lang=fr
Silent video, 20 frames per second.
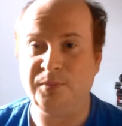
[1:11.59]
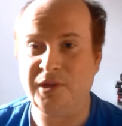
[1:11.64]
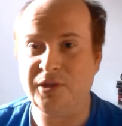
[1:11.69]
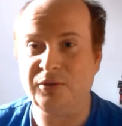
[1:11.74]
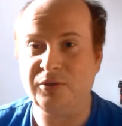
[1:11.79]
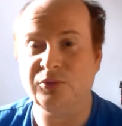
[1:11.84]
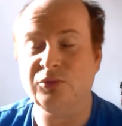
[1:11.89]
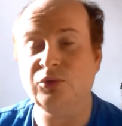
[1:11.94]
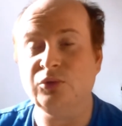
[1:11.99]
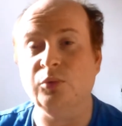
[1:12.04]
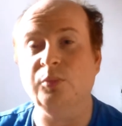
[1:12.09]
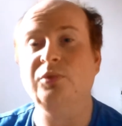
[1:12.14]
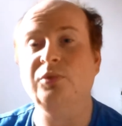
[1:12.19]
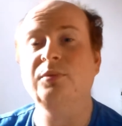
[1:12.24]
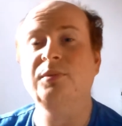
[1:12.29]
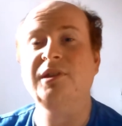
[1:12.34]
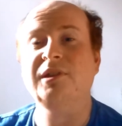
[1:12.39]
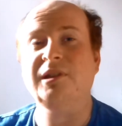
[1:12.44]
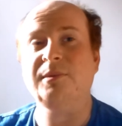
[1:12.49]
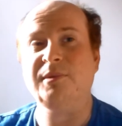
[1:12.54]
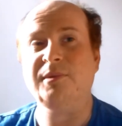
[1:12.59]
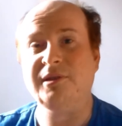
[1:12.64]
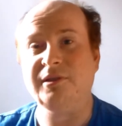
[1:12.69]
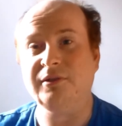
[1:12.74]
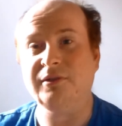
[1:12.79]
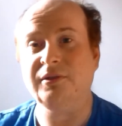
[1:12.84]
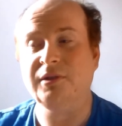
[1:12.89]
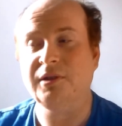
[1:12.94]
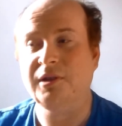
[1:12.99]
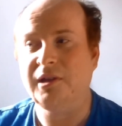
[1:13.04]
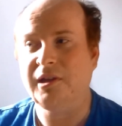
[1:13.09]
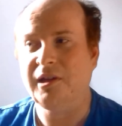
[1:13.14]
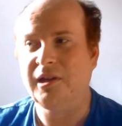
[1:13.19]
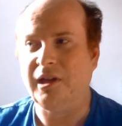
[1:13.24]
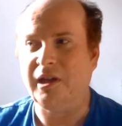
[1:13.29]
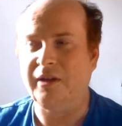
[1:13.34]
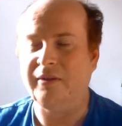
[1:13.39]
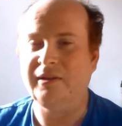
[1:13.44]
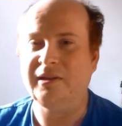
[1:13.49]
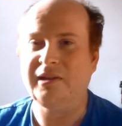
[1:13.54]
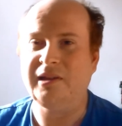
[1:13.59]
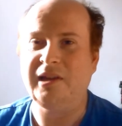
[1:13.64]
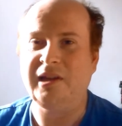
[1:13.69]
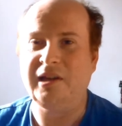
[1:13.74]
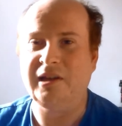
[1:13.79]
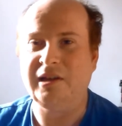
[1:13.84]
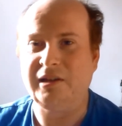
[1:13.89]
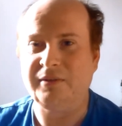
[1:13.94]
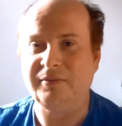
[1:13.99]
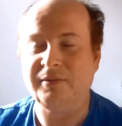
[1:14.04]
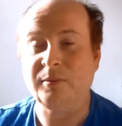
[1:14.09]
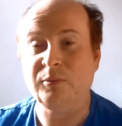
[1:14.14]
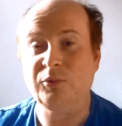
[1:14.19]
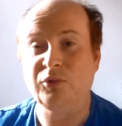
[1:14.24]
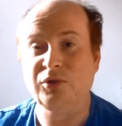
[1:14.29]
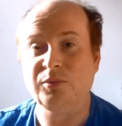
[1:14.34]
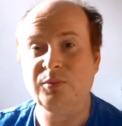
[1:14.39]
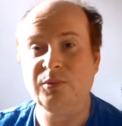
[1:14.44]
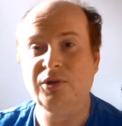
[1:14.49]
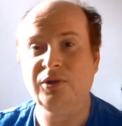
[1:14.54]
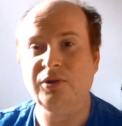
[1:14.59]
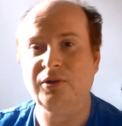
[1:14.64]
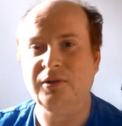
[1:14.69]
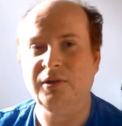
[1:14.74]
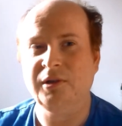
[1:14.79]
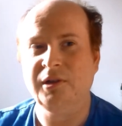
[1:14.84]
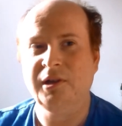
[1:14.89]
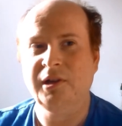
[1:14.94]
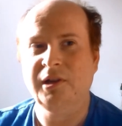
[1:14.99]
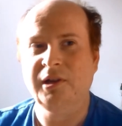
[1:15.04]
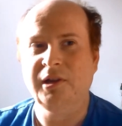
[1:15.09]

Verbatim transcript: Bien entendu, le premier épisode, avec la, fameuse mort